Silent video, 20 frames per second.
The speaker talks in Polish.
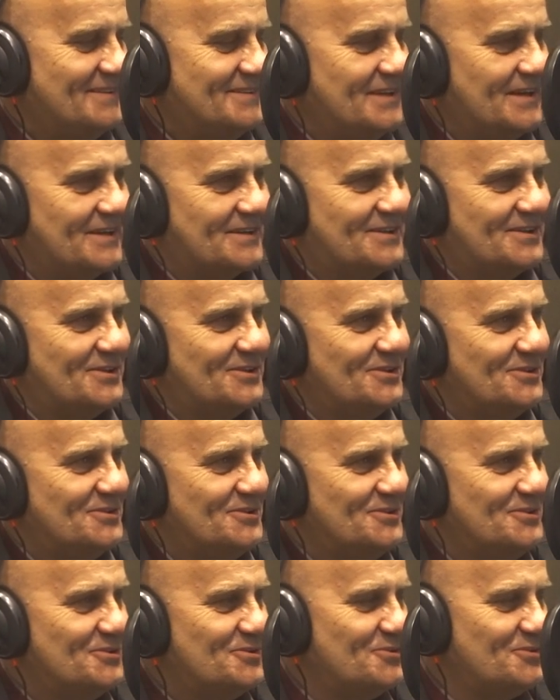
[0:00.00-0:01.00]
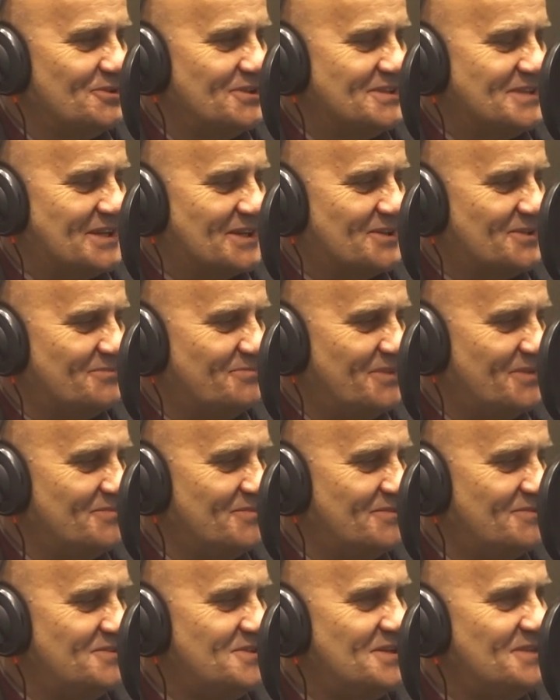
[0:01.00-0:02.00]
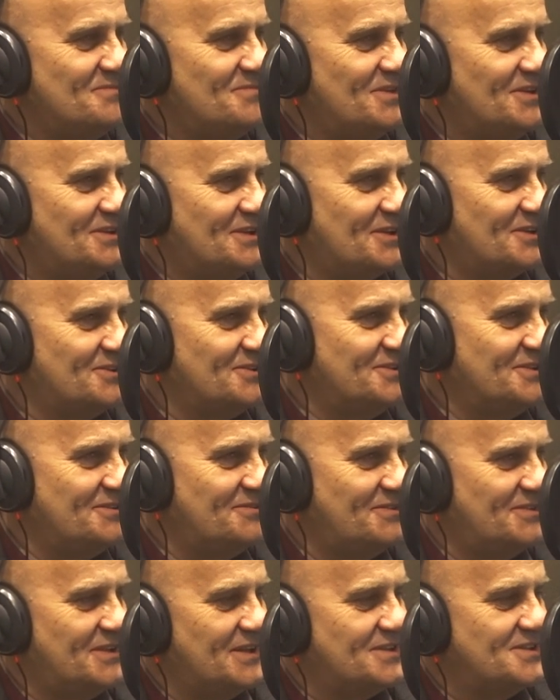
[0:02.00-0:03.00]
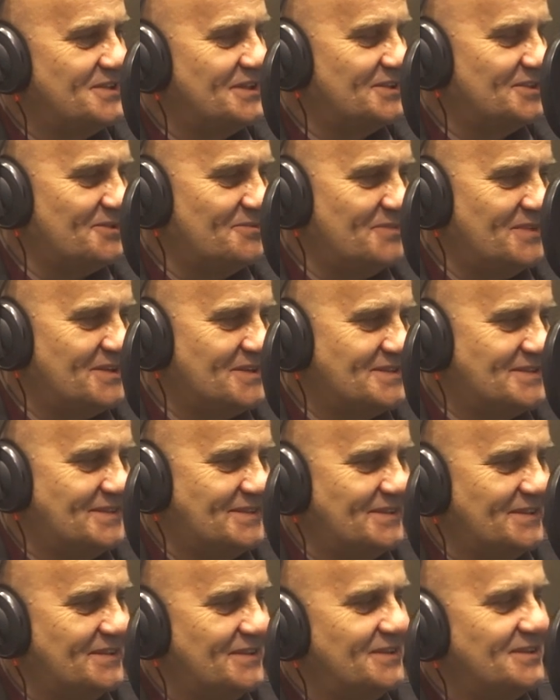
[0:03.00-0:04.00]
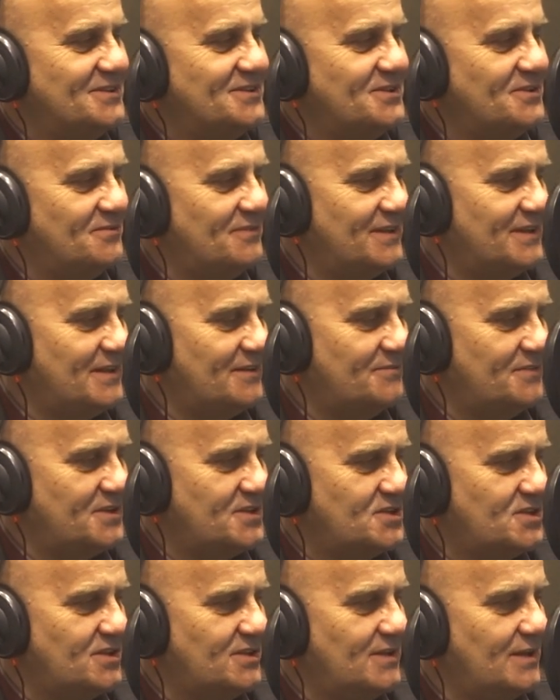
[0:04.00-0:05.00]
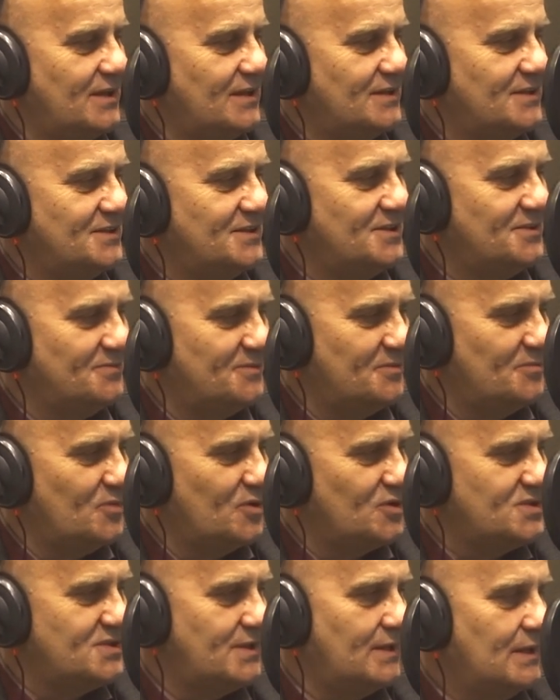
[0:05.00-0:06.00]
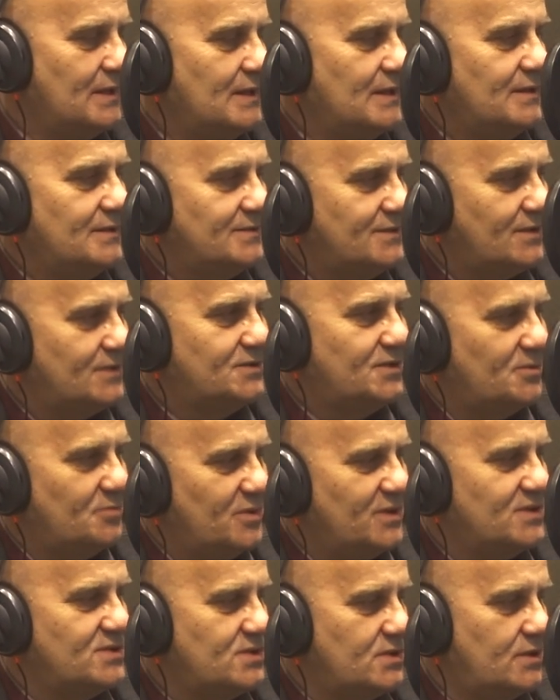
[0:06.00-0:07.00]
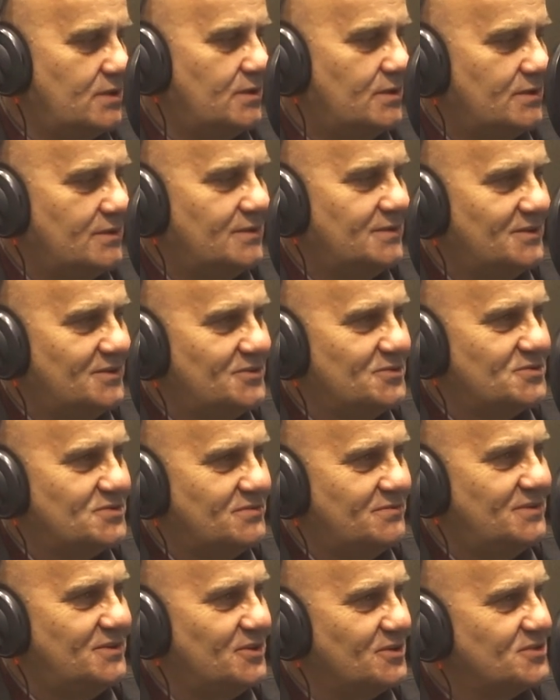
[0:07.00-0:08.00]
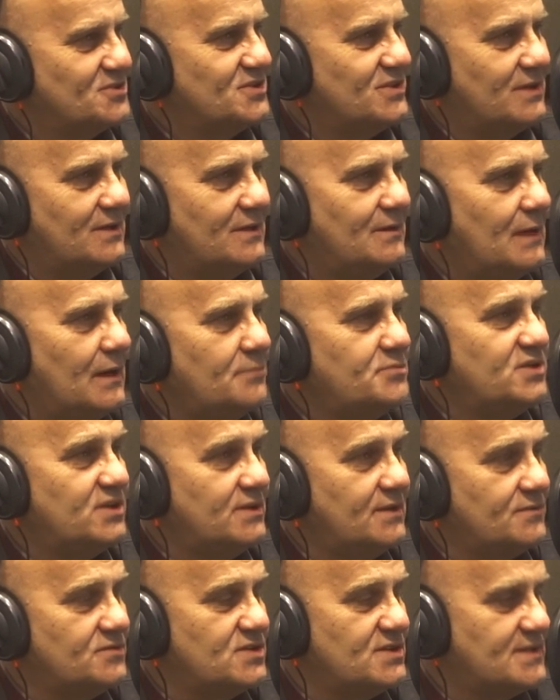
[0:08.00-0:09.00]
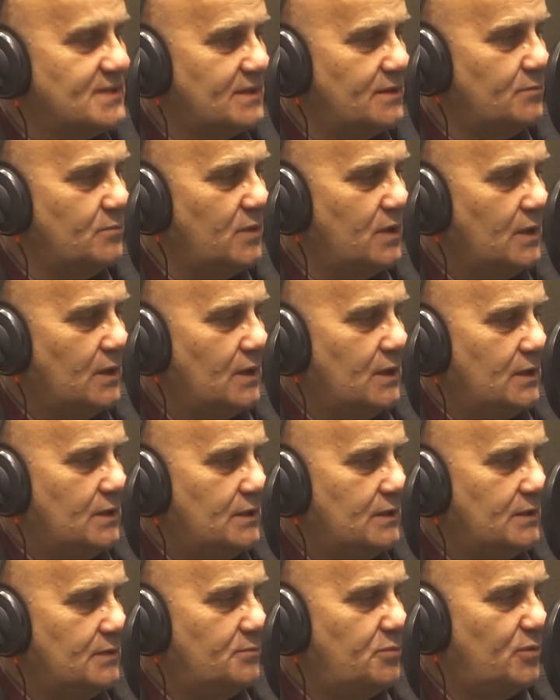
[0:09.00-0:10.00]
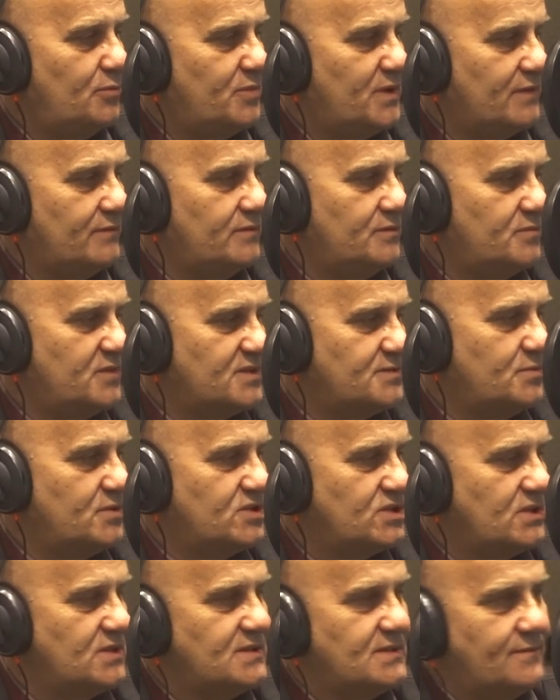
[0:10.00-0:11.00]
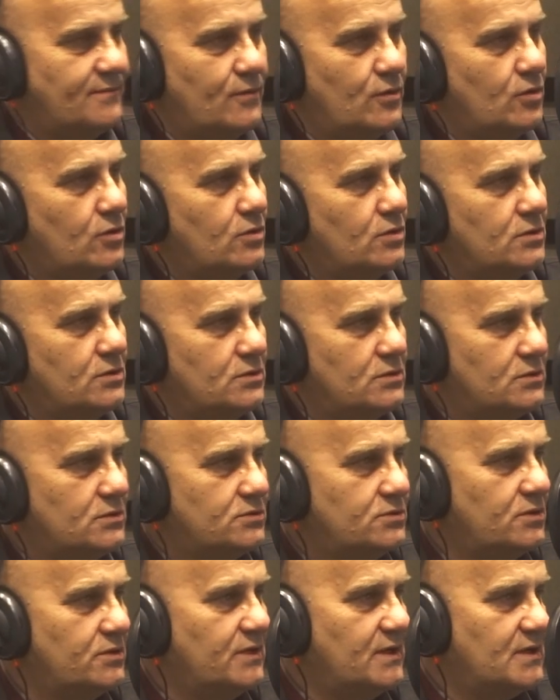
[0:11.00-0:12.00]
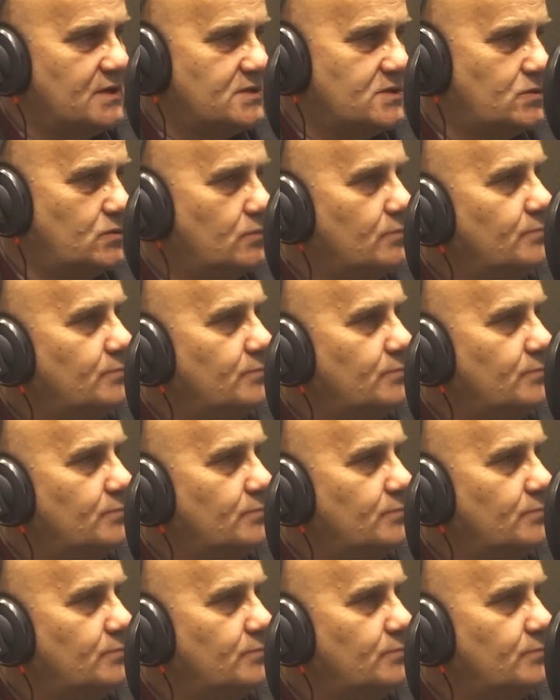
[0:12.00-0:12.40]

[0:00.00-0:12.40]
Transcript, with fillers: Tak, e, rury zakopiemy w ziemi i tego nie widać. Natomiast e, nowa nawierzchnia, nowy most, no to będzie już widoczne. Mhm. A przede wszystkim poprawi bezpieczeństwo dojazdu.